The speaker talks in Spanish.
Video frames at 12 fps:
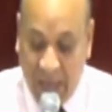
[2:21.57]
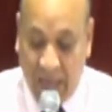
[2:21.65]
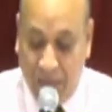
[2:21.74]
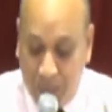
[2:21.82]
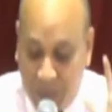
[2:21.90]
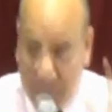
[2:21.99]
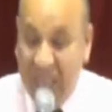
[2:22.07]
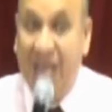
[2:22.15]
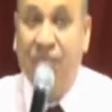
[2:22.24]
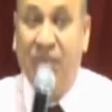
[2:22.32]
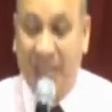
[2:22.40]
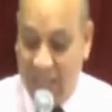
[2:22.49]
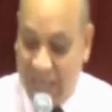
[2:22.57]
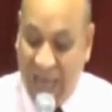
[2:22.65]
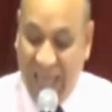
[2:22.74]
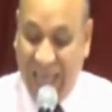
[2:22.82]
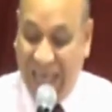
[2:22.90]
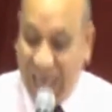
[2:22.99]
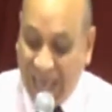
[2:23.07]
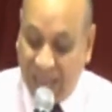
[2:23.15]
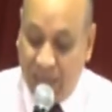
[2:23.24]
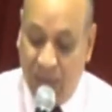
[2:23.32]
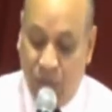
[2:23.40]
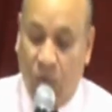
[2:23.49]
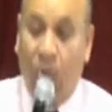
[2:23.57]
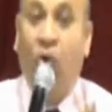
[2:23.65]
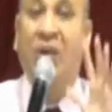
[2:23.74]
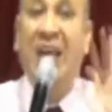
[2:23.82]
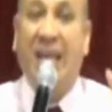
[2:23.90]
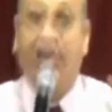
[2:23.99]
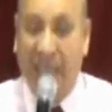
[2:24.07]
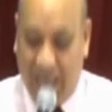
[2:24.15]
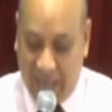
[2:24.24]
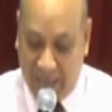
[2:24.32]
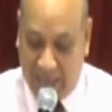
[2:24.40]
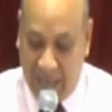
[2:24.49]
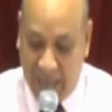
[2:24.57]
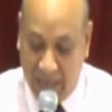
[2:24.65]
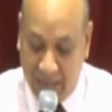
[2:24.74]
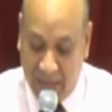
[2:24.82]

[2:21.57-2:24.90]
en vida física el éxito o la riqueza,